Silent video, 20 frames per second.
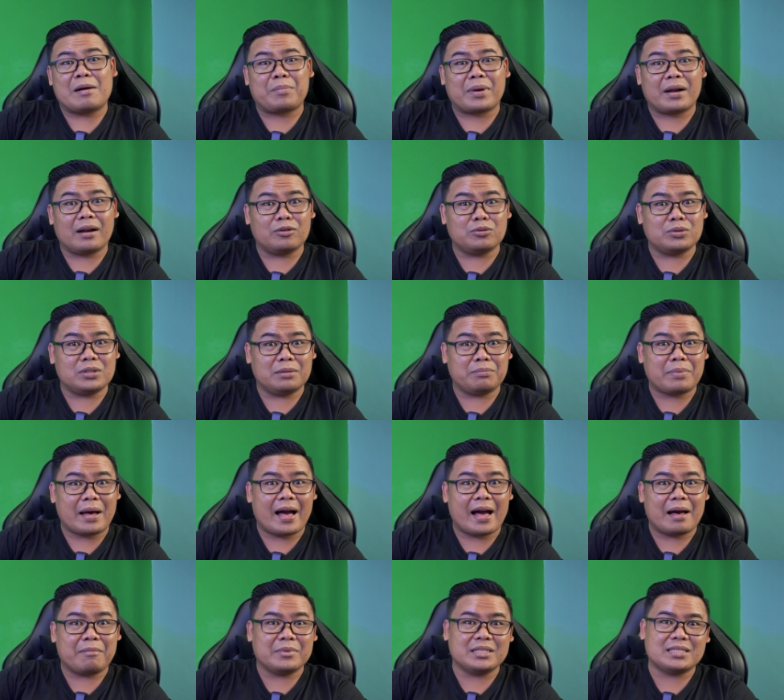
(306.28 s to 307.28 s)
Yang perlu
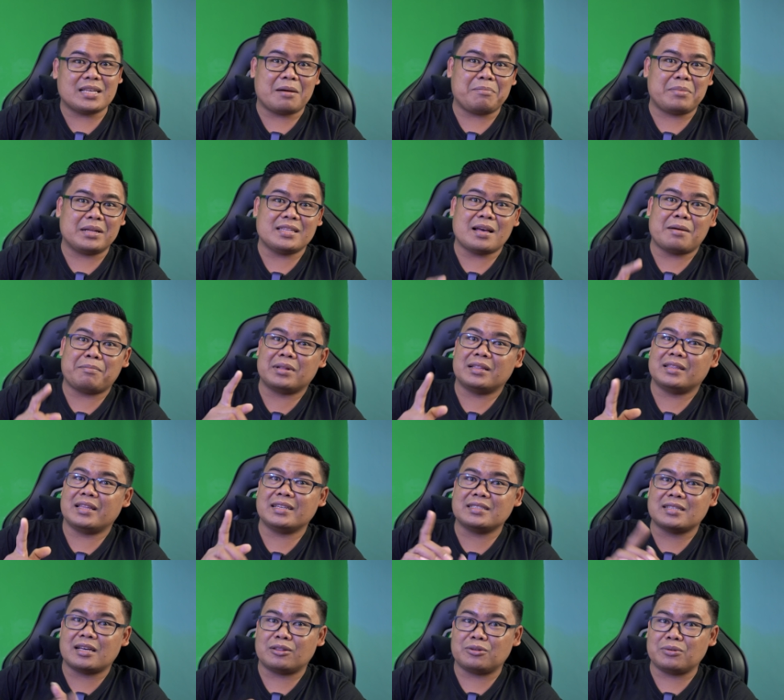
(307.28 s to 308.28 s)
dipahami sahabat yang penting
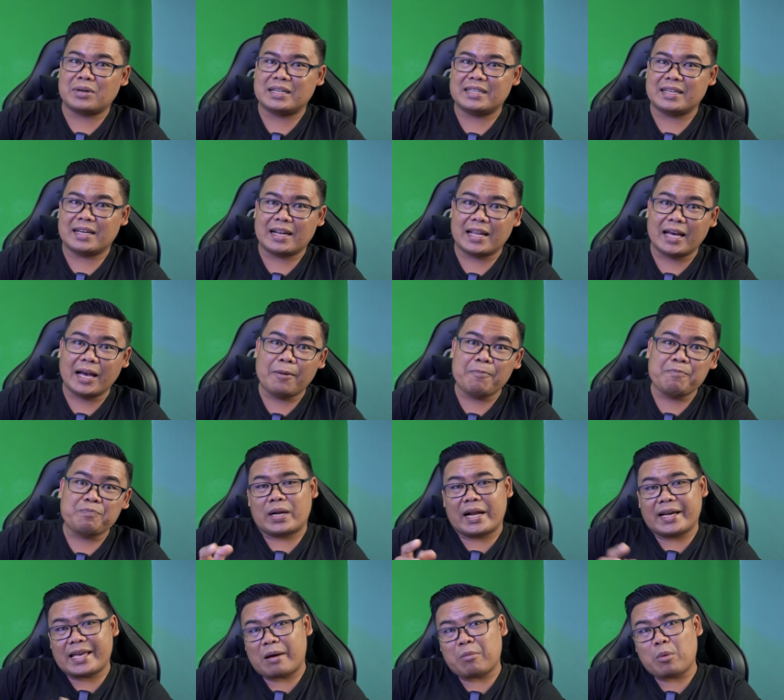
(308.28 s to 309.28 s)
satu adalah
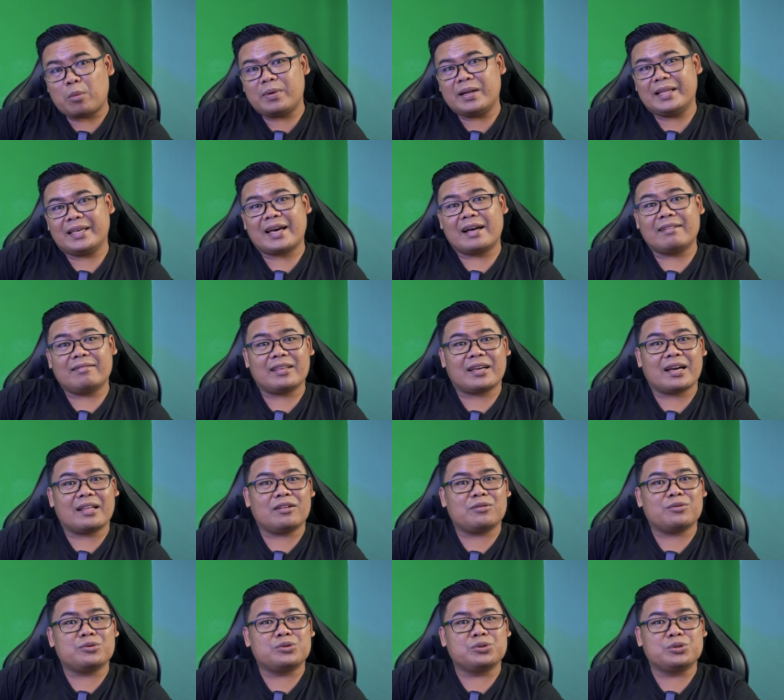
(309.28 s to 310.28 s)
orang yang membelikan tiket
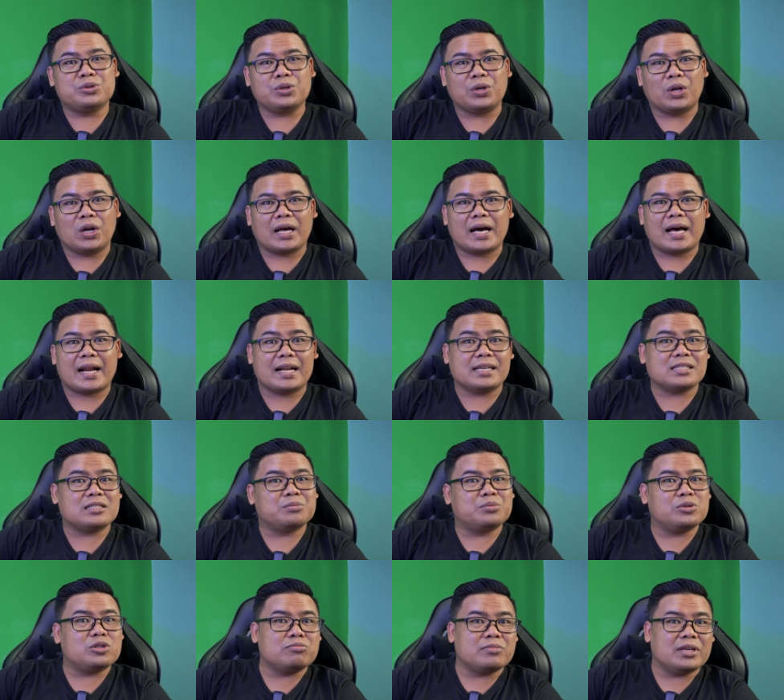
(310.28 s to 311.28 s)
itu jujur karena
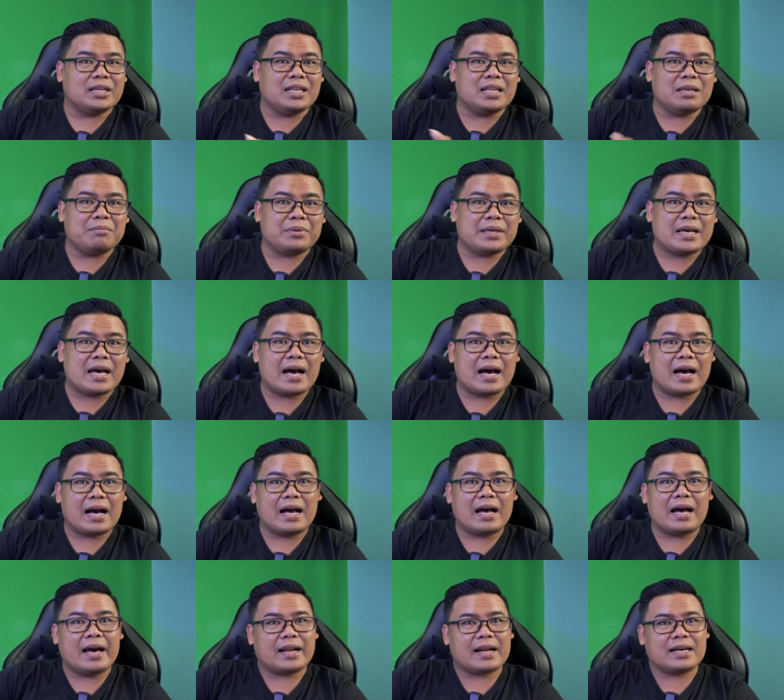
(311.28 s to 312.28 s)
sebelum ini
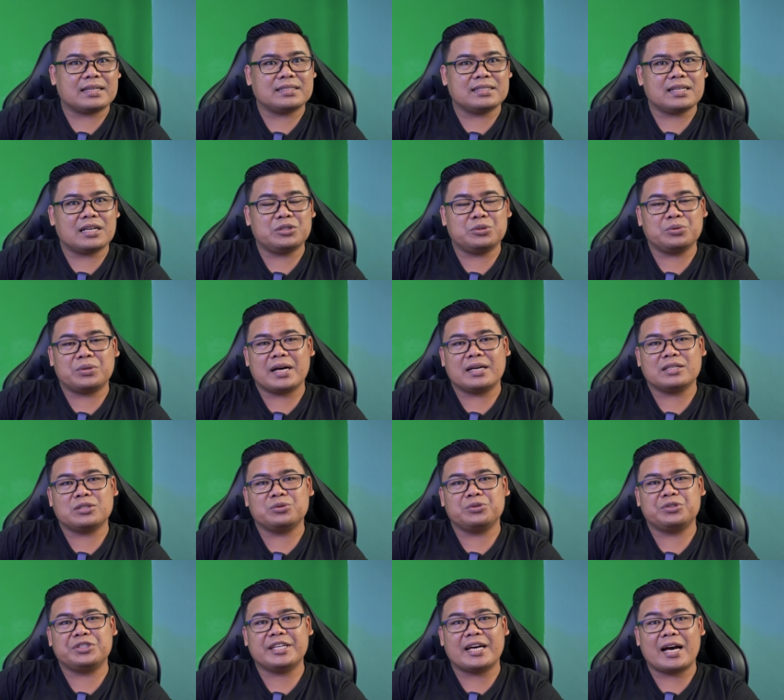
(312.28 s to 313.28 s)
pihak Air Asia juga
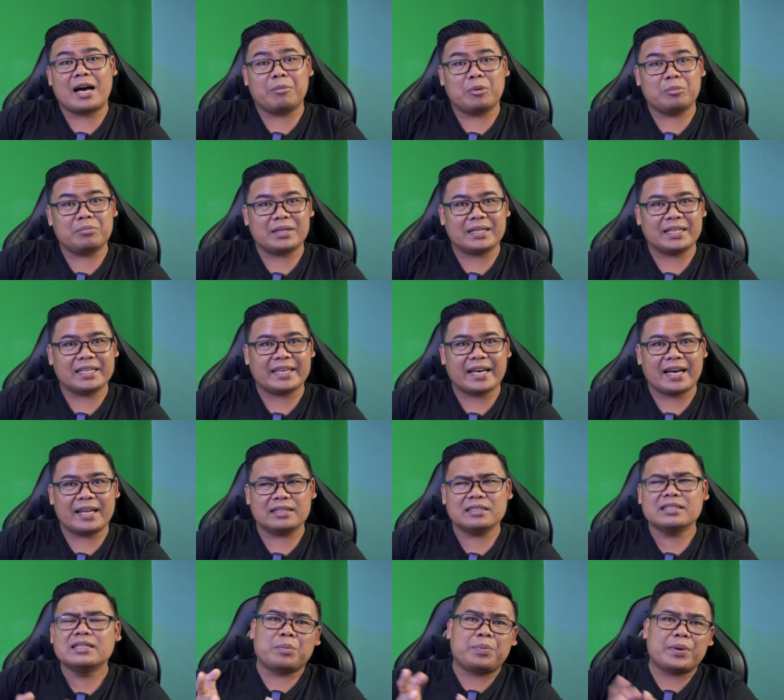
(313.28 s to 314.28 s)
sudah
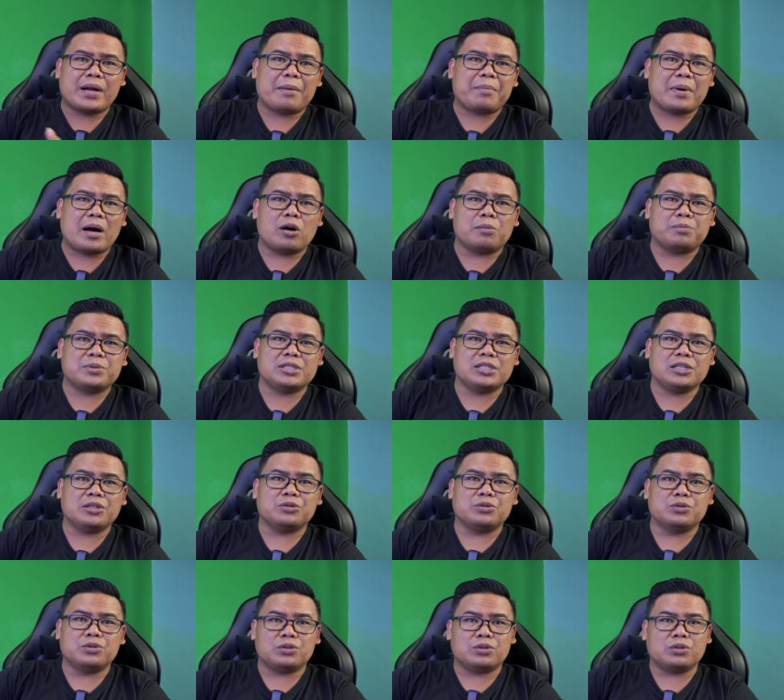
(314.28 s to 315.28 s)
memberikan beberapa opsi
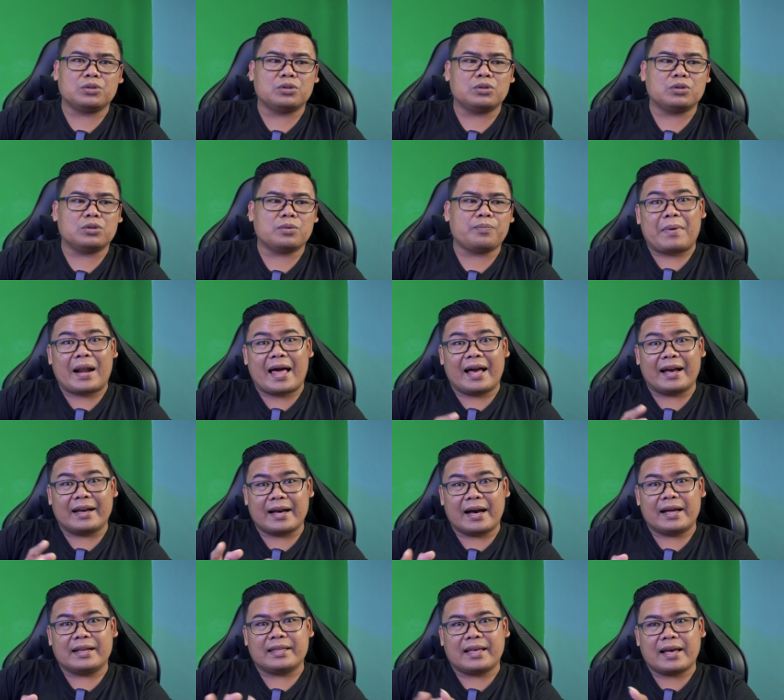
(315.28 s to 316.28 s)
untuk
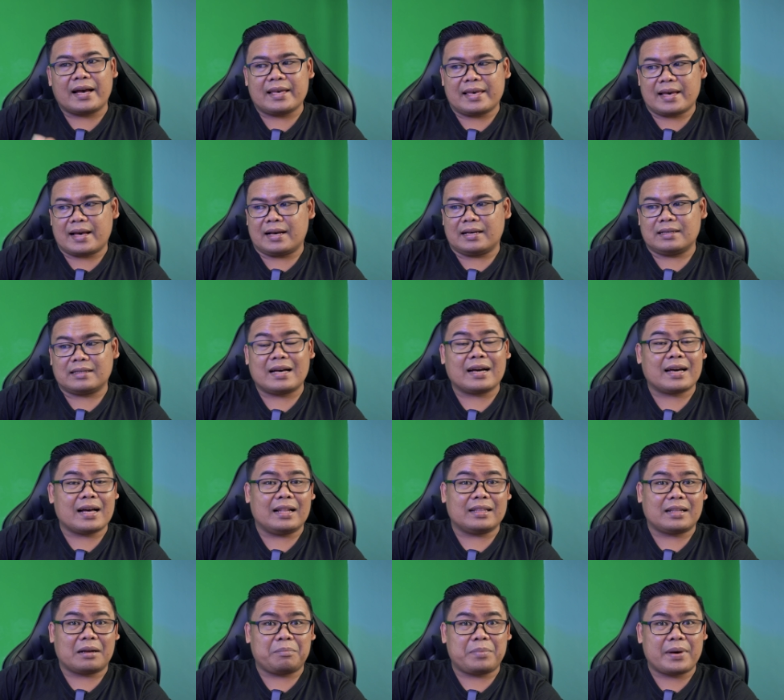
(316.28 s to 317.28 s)
pelanggannya yang
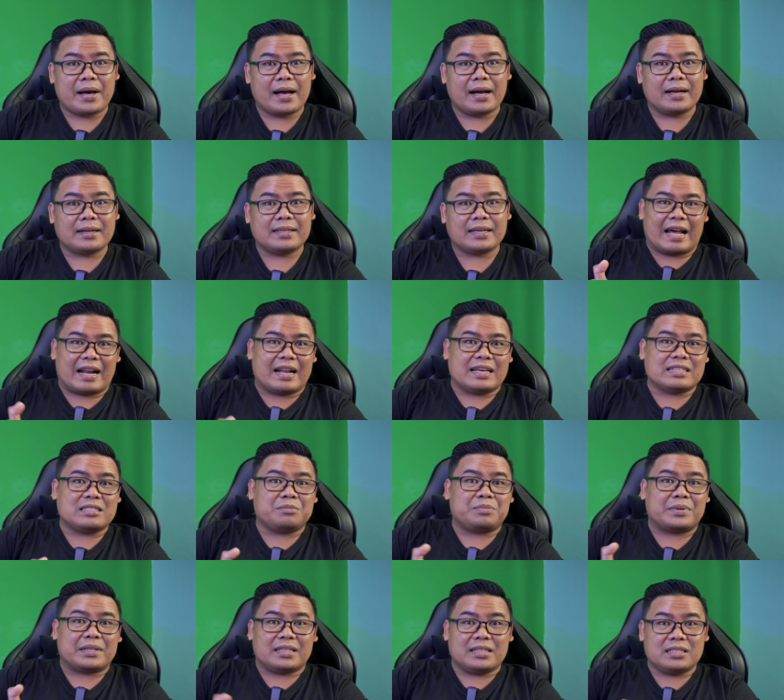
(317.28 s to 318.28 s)
gagal terbang karena
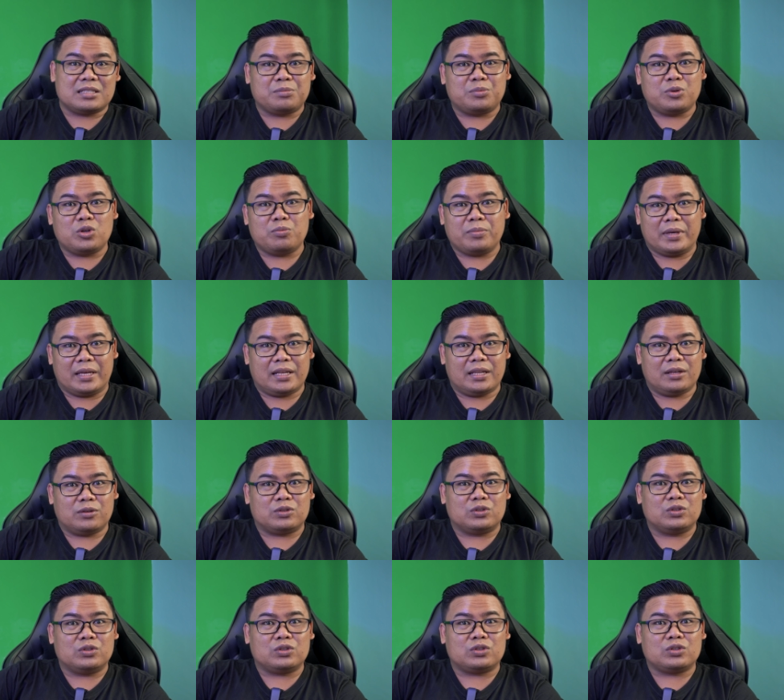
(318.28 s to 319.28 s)
seperti sebelum ini
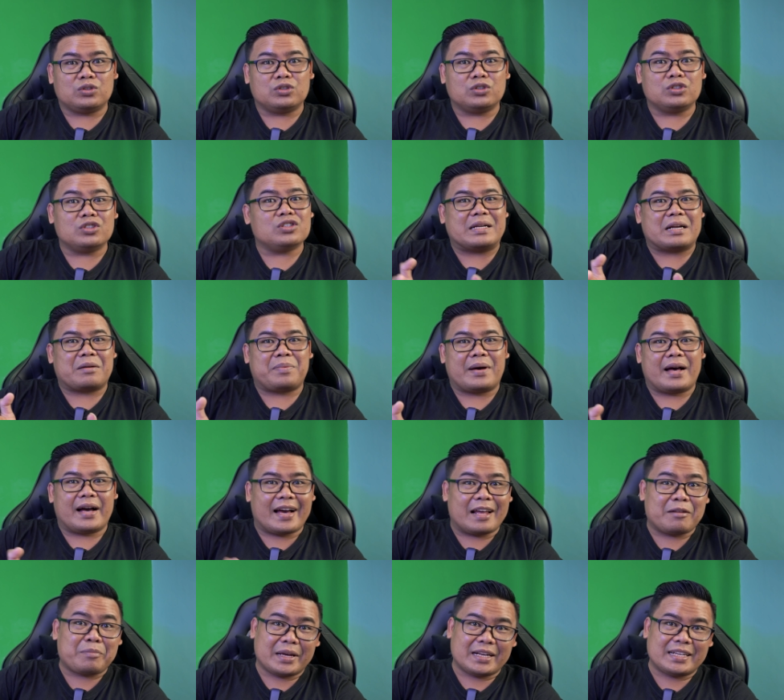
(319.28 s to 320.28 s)
untuk penerbangan
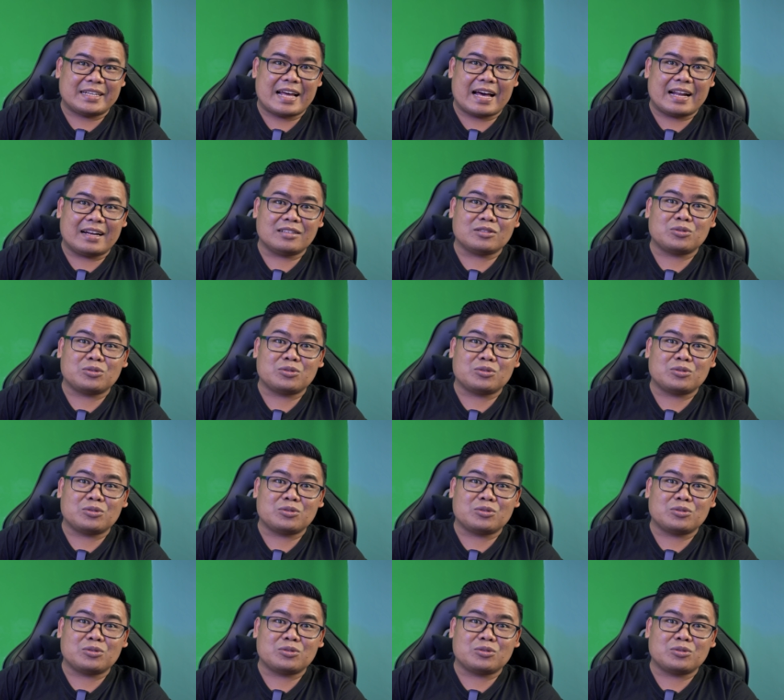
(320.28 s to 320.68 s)
Larangan Medan,